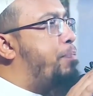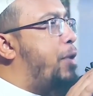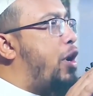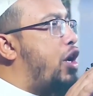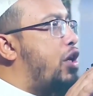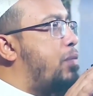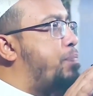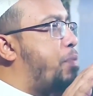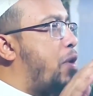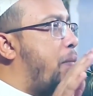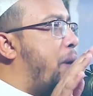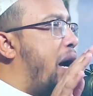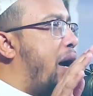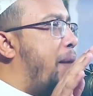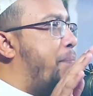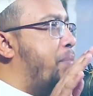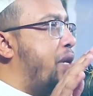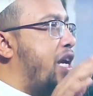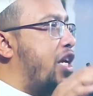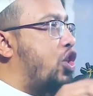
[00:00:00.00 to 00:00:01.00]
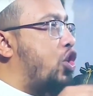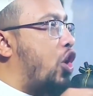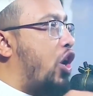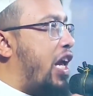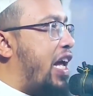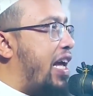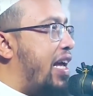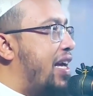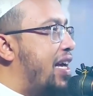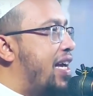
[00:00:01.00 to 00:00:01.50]
সম্পদ প্রভাব নিয়ে
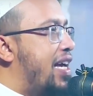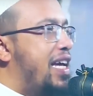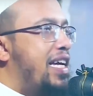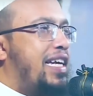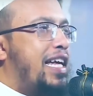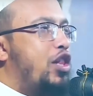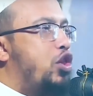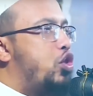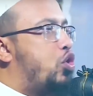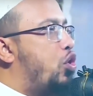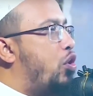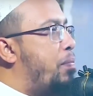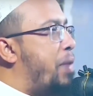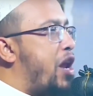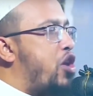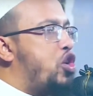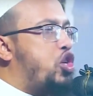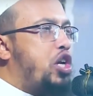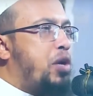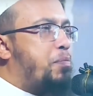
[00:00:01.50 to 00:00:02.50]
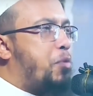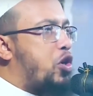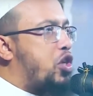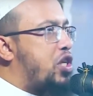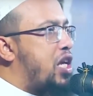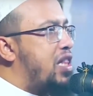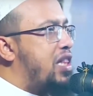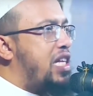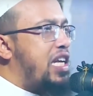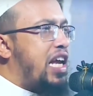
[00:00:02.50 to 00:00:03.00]
চলে কিন্তু মানসিক
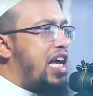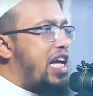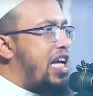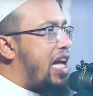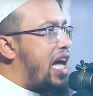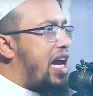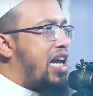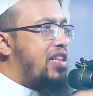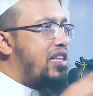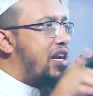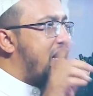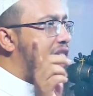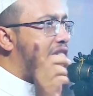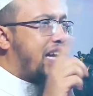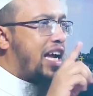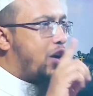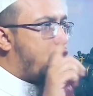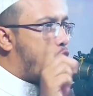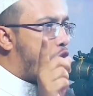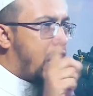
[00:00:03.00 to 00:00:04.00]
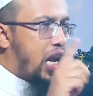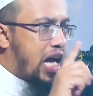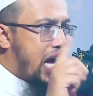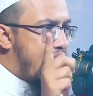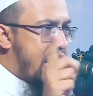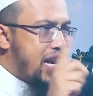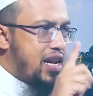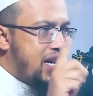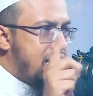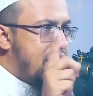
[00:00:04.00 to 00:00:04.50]
প্রশান্তি নাই আল্লাহ তালা তাকে
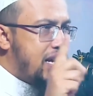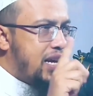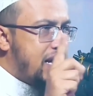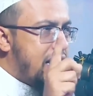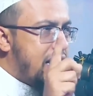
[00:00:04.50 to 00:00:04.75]
কল্যাণ